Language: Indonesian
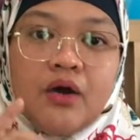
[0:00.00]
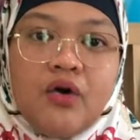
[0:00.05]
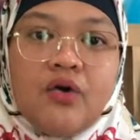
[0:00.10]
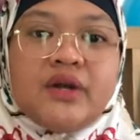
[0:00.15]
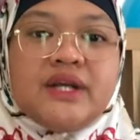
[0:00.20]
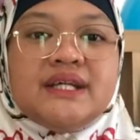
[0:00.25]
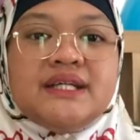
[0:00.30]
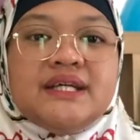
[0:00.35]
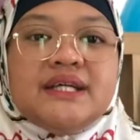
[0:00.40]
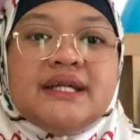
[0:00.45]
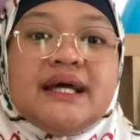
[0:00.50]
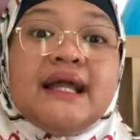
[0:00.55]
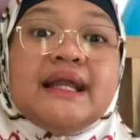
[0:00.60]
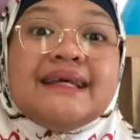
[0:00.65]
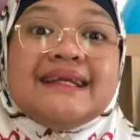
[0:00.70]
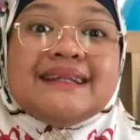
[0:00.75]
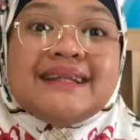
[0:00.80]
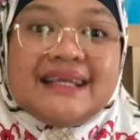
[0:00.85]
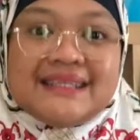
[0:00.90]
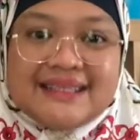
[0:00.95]

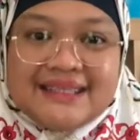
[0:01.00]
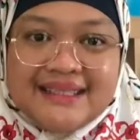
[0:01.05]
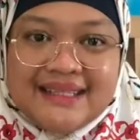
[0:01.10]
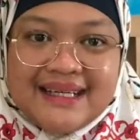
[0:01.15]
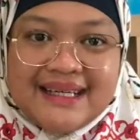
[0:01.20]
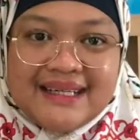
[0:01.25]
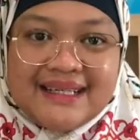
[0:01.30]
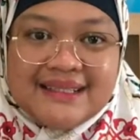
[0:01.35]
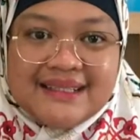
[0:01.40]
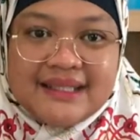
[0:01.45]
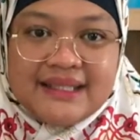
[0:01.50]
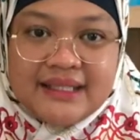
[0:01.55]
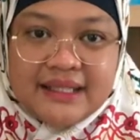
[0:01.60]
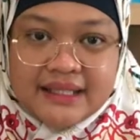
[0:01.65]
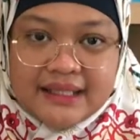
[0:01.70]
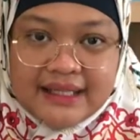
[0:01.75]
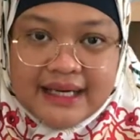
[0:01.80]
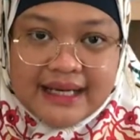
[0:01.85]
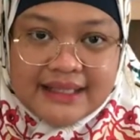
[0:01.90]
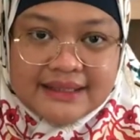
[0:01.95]
originalitasnya. Jadi
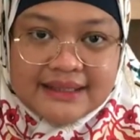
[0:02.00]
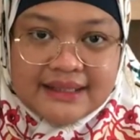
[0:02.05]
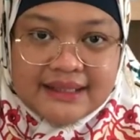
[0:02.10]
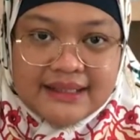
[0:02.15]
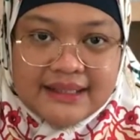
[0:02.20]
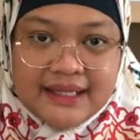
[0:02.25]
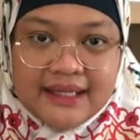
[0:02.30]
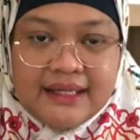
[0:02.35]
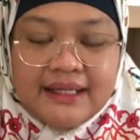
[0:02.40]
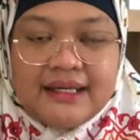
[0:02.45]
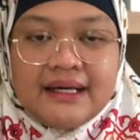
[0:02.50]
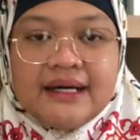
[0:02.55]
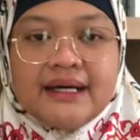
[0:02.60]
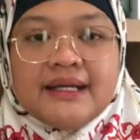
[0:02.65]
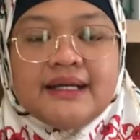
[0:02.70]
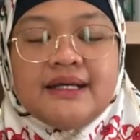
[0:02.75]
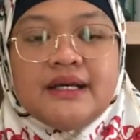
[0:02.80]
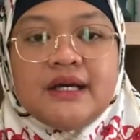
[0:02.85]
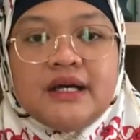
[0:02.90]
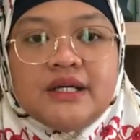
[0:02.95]
keaslian
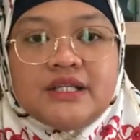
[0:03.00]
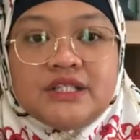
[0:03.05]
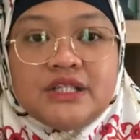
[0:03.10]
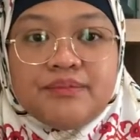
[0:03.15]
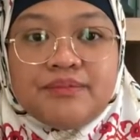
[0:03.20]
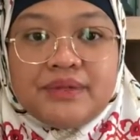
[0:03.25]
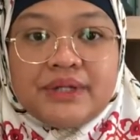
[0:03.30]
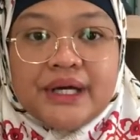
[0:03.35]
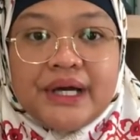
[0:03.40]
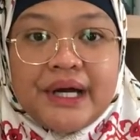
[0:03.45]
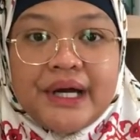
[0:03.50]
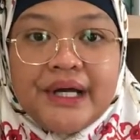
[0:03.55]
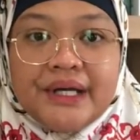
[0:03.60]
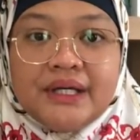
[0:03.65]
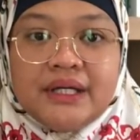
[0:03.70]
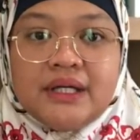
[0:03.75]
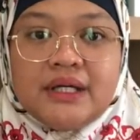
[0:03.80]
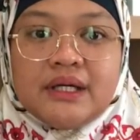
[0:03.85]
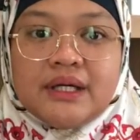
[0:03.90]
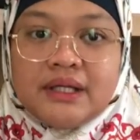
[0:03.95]
dari
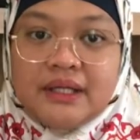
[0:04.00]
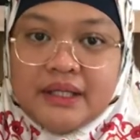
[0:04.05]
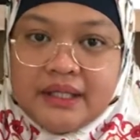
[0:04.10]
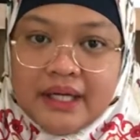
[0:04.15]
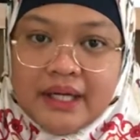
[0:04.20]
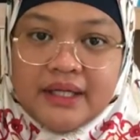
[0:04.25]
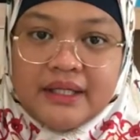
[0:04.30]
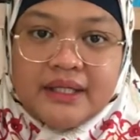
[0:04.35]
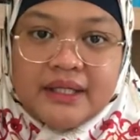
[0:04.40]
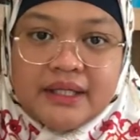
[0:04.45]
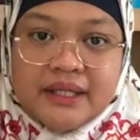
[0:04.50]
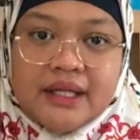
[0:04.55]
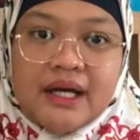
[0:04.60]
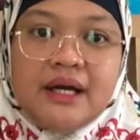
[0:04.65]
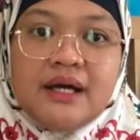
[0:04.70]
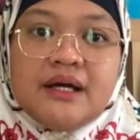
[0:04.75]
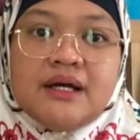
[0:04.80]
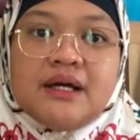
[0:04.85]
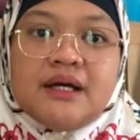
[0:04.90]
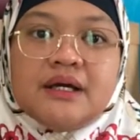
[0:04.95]
ciptaan yang
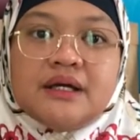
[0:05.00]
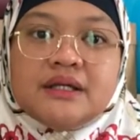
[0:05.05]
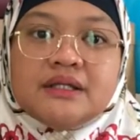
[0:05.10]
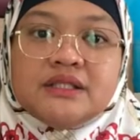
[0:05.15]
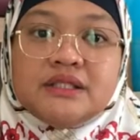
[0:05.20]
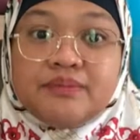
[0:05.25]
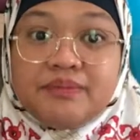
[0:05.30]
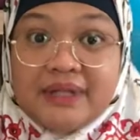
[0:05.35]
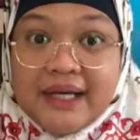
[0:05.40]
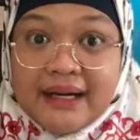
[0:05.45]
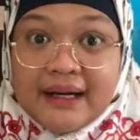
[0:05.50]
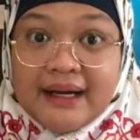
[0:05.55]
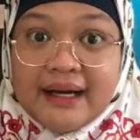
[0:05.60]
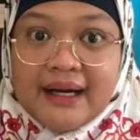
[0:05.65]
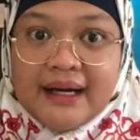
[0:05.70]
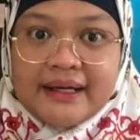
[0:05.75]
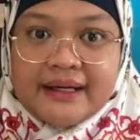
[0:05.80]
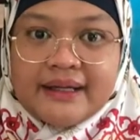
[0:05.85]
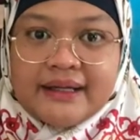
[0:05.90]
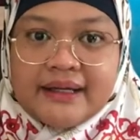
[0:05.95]
kita
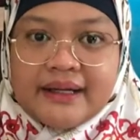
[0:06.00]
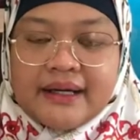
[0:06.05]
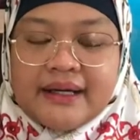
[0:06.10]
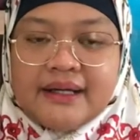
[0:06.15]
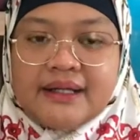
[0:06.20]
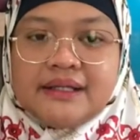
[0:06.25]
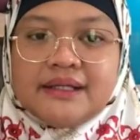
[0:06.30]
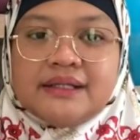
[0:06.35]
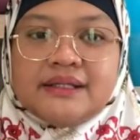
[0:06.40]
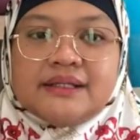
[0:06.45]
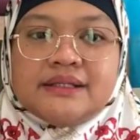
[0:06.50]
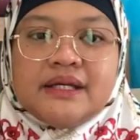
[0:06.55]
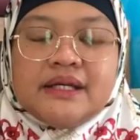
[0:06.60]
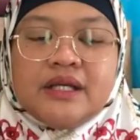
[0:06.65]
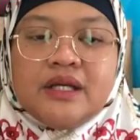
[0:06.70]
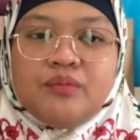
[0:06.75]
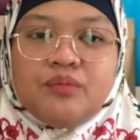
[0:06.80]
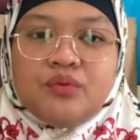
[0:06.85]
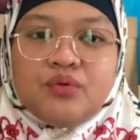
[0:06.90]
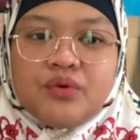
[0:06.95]
ciptakan ya.
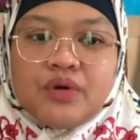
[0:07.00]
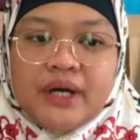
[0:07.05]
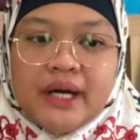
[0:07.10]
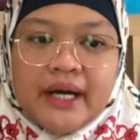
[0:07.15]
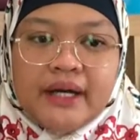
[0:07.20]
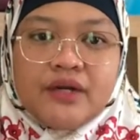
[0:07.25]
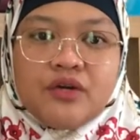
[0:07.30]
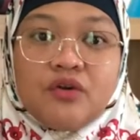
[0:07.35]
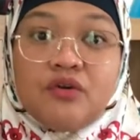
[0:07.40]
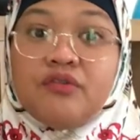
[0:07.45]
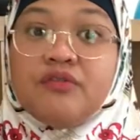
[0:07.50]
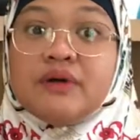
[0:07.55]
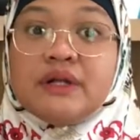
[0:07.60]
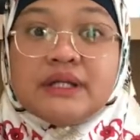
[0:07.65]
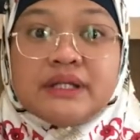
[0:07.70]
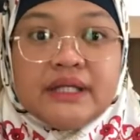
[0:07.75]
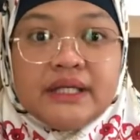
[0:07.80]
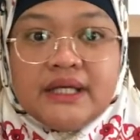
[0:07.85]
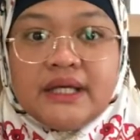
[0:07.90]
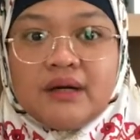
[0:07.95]
Jadi bukan
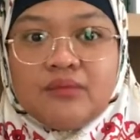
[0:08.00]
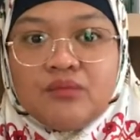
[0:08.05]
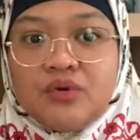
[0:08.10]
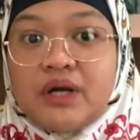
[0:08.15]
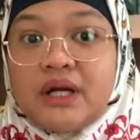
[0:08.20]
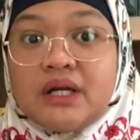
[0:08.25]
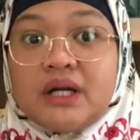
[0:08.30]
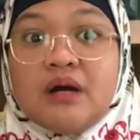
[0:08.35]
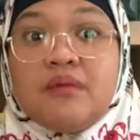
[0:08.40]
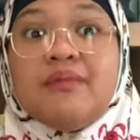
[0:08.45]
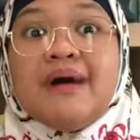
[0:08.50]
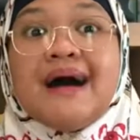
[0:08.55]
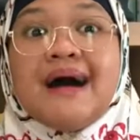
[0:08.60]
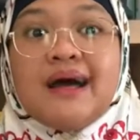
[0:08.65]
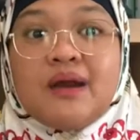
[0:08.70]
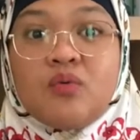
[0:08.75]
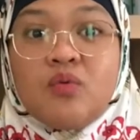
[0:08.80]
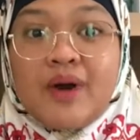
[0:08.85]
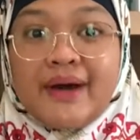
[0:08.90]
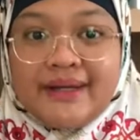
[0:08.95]
novelty-nya, bukan
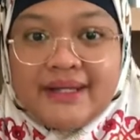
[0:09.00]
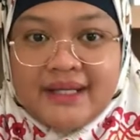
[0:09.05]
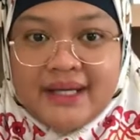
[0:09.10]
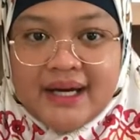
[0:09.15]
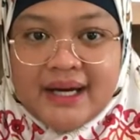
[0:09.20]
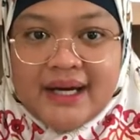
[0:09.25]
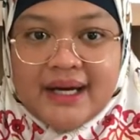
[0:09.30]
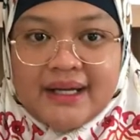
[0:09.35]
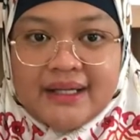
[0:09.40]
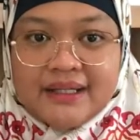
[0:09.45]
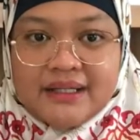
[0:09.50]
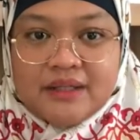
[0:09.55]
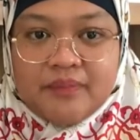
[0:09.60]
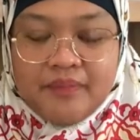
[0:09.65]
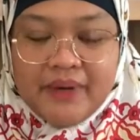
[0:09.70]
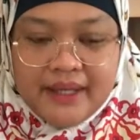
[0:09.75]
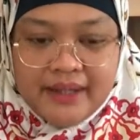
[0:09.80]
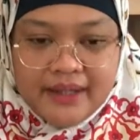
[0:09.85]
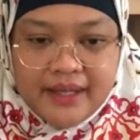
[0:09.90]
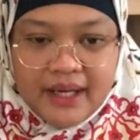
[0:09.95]
kebaruannya.
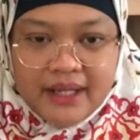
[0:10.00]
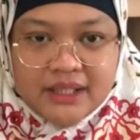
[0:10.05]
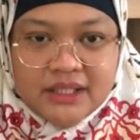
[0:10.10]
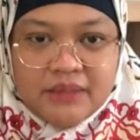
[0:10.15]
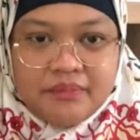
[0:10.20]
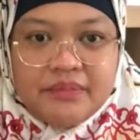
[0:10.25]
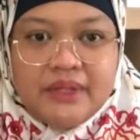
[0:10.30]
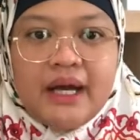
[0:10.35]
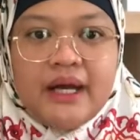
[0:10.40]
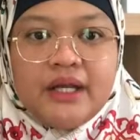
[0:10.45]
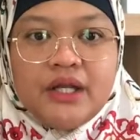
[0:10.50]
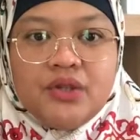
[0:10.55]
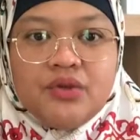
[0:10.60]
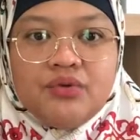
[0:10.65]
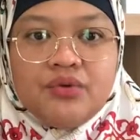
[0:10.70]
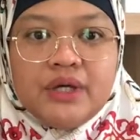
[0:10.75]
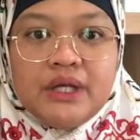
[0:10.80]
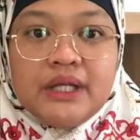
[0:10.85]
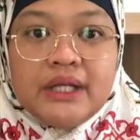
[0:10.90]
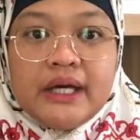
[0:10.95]
Sepanjang ciptaan
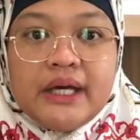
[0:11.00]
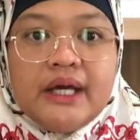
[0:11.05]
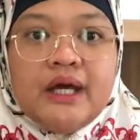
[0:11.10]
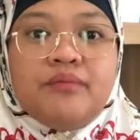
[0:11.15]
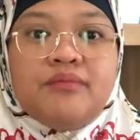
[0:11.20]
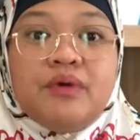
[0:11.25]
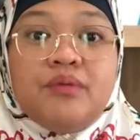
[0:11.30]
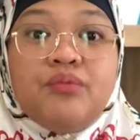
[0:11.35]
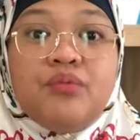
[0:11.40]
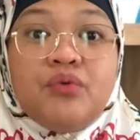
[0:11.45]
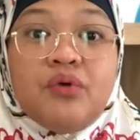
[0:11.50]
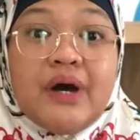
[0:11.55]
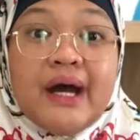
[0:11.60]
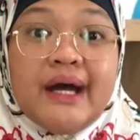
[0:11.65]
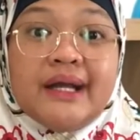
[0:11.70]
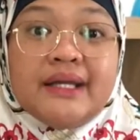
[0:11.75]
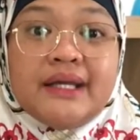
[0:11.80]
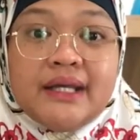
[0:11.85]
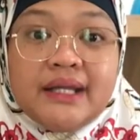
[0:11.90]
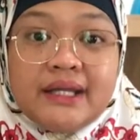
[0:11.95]
itu kita yang
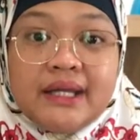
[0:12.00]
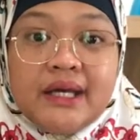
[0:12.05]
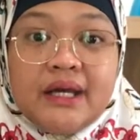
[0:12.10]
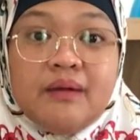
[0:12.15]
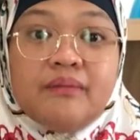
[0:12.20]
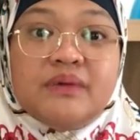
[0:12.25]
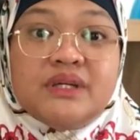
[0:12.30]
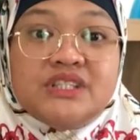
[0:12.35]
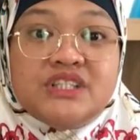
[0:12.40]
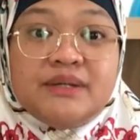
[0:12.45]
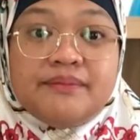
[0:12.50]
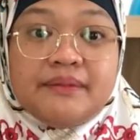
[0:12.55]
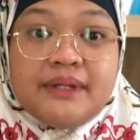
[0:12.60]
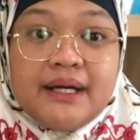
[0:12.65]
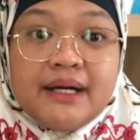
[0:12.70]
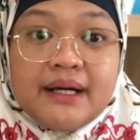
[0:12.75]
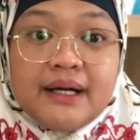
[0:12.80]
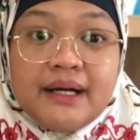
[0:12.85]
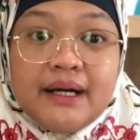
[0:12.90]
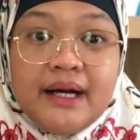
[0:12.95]
membuat, kita yang
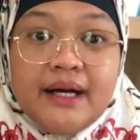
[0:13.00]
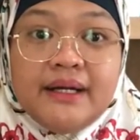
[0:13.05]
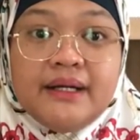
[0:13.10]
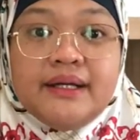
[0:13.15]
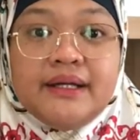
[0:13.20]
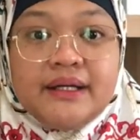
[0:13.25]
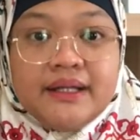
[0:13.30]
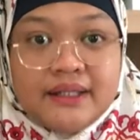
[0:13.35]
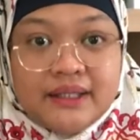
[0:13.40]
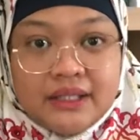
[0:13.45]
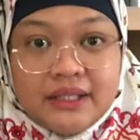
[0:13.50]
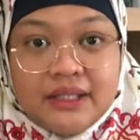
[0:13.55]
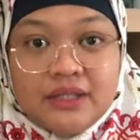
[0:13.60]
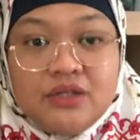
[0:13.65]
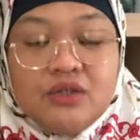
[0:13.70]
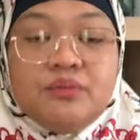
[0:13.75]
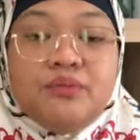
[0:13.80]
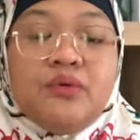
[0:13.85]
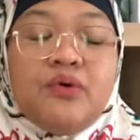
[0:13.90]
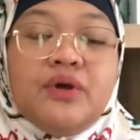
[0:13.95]
menciptakan,
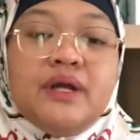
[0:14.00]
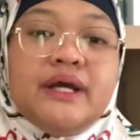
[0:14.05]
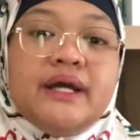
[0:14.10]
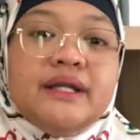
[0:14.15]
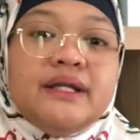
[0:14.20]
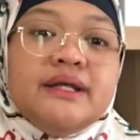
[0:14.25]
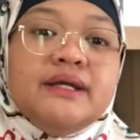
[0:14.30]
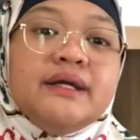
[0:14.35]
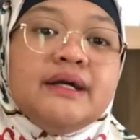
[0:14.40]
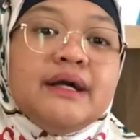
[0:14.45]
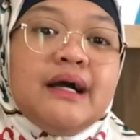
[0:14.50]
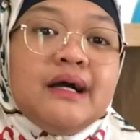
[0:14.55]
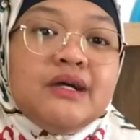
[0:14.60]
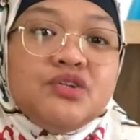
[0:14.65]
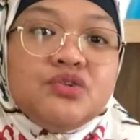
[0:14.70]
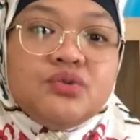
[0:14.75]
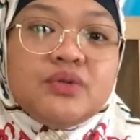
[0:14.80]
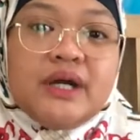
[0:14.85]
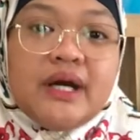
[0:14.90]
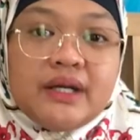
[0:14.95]
itu boleh
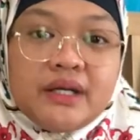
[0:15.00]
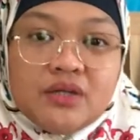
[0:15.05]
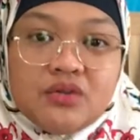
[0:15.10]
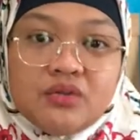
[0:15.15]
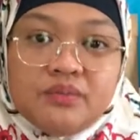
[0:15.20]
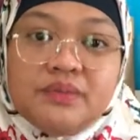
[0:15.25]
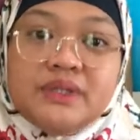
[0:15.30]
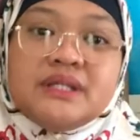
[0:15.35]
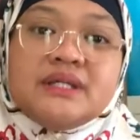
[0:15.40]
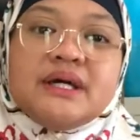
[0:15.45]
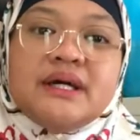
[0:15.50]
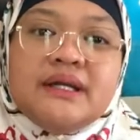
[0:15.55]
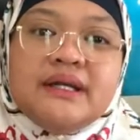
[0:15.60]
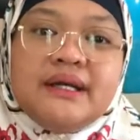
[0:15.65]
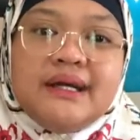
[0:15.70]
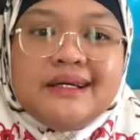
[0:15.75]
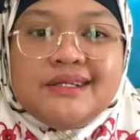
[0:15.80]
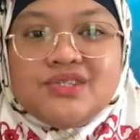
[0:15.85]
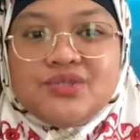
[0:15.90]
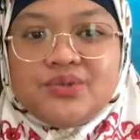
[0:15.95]
diajukan, itu bisa
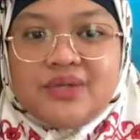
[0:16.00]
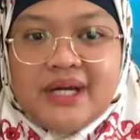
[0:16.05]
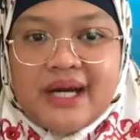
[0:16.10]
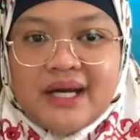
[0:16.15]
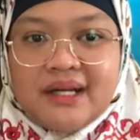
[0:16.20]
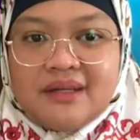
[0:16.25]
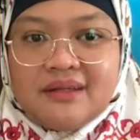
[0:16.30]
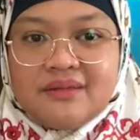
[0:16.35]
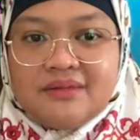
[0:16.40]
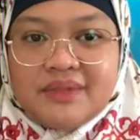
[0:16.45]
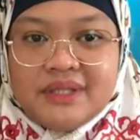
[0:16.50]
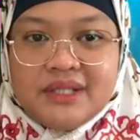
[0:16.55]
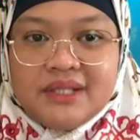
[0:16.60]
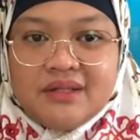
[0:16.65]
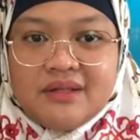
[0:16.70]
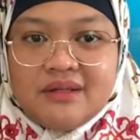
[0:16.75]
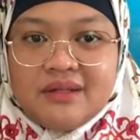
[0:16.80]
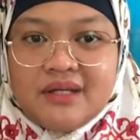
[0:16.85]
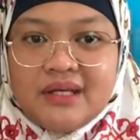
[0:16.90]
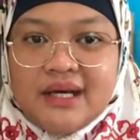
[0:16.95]
diajukan
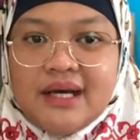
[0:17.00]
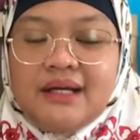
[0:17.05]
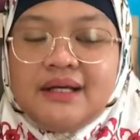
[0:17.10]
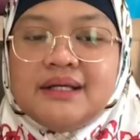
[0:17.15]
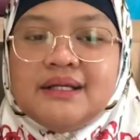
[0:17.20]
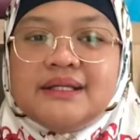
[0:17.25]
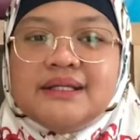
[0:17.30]
begitu ya.